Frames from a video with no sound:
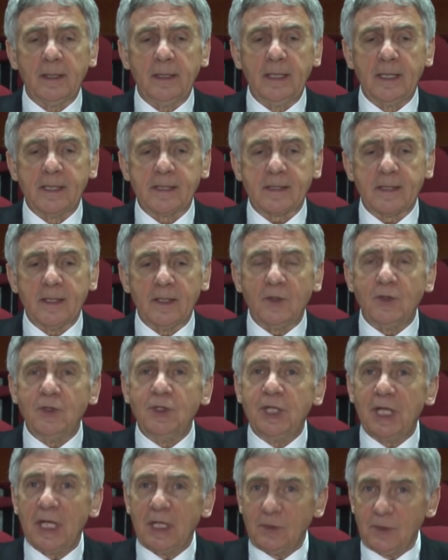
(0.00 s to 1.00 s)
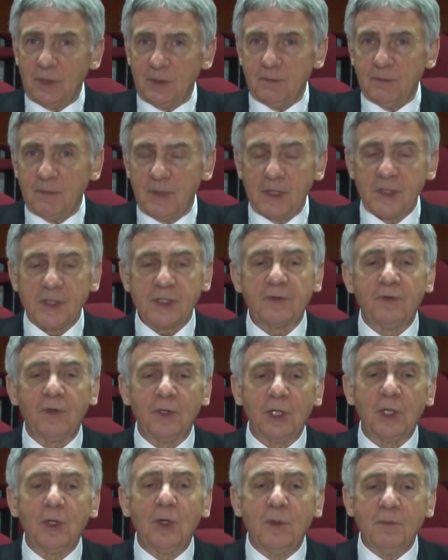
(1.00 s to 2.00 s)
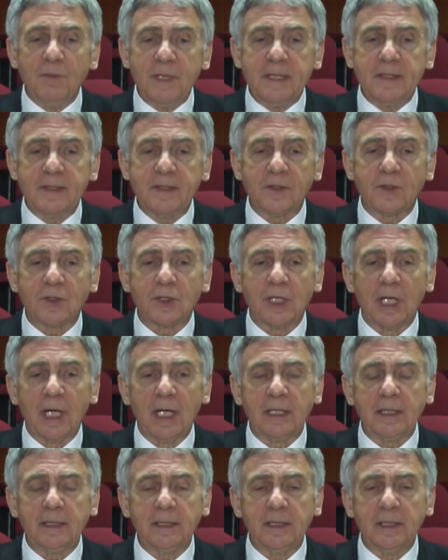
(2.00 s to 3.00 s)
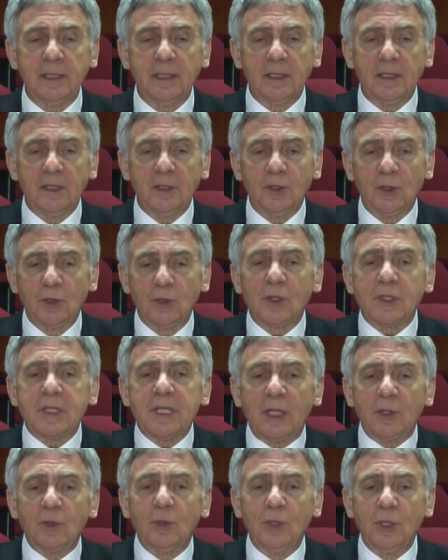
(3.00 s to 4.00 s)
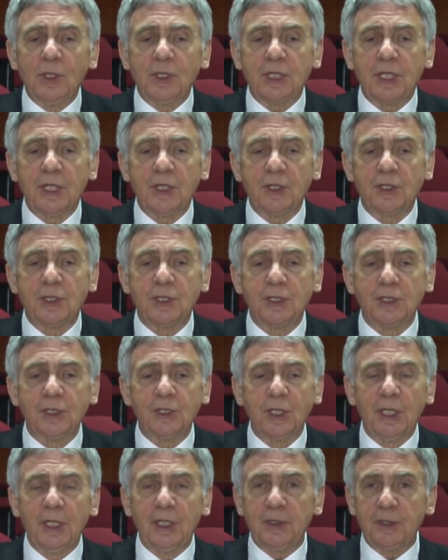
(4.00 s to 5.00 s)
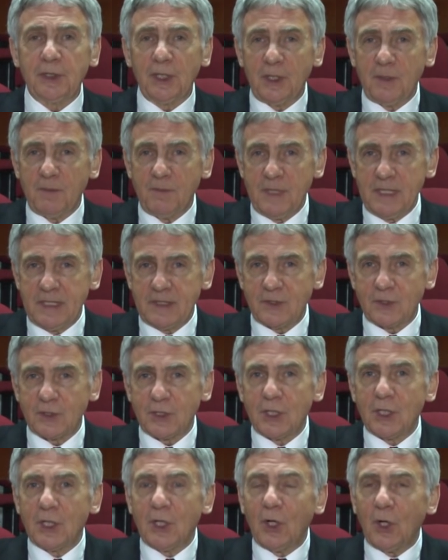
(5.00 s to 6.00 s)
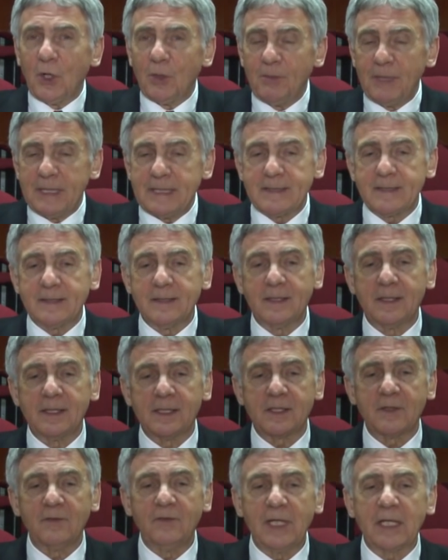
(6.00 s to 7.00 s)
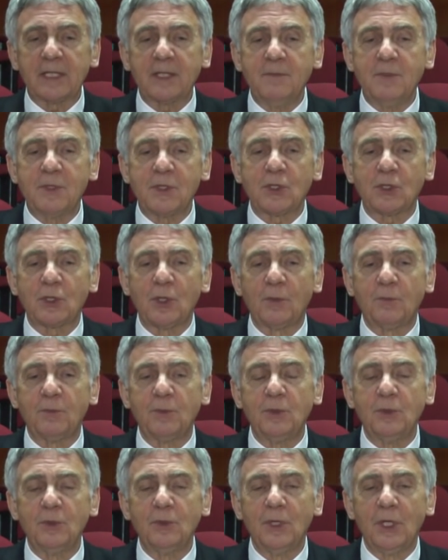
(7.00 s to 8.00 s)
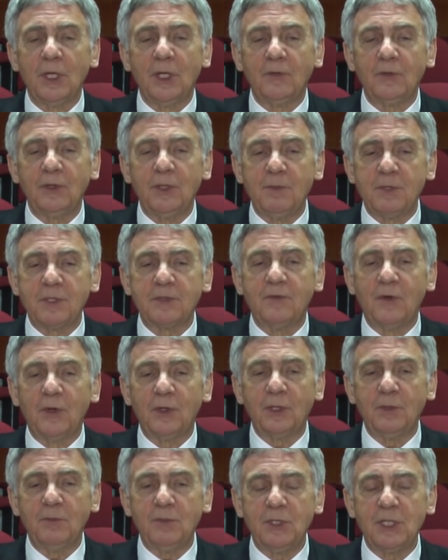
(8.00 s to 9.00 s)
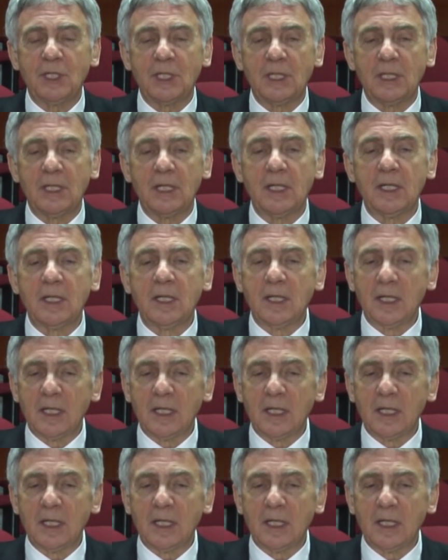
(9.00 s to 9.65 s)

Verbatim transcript: jest dziełem swojego mistrza, no to z natury rzeczy ten mistrz obecny jest w jakimś stopniu w tym swoim dziele.